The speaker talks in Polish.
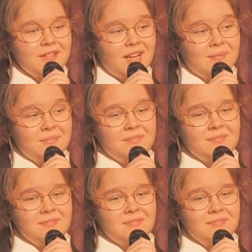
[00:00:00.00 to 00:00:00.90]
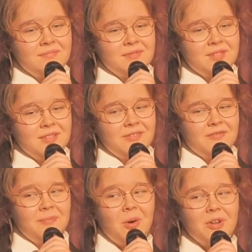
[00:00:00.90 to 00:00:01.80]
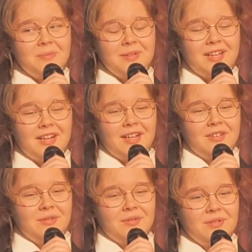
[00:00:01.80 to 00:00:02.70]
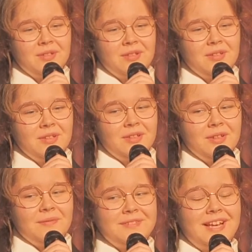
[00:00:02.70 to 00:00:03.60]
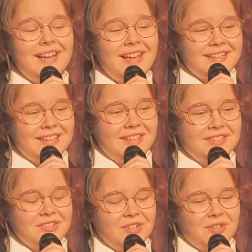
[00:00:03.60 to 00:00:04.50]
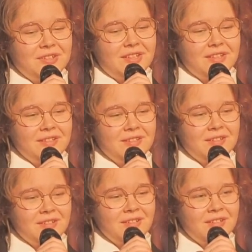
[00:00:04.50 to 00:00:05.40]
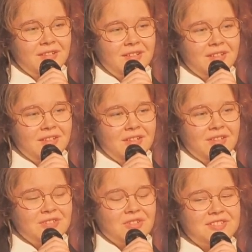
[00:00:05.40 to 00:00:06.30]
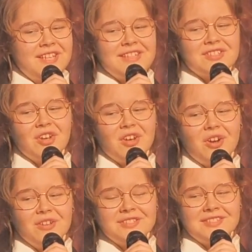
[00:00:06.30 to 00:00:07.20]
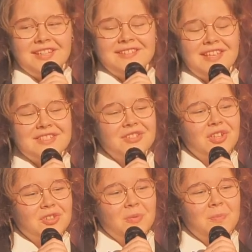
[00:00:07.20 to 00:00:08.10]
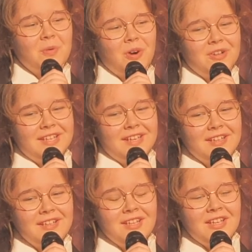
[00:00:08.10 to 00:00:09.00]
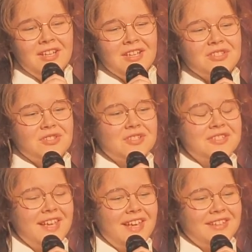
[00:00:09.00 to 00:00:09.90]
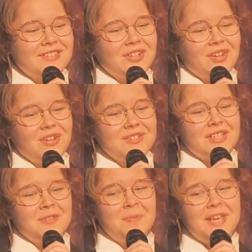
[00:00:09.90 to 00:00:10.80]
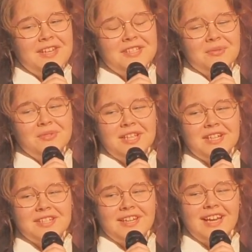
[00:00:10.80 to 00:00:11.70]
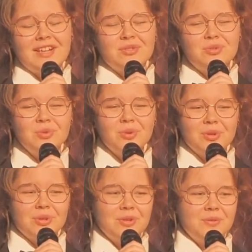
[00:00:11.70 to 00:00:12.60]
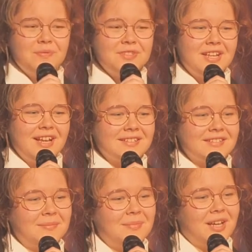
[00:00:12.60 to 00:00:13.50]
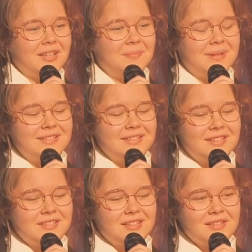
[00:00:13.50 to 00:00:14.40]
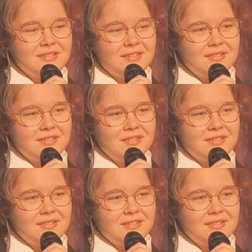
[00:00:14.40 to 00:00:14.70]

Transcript: Tam, w moim kraju, w dalekiej stronie. Sto serc gorących tęsknotą płonie. Sto serc gorących w piersi uderza, jak duch w żelazne blachy pancerza.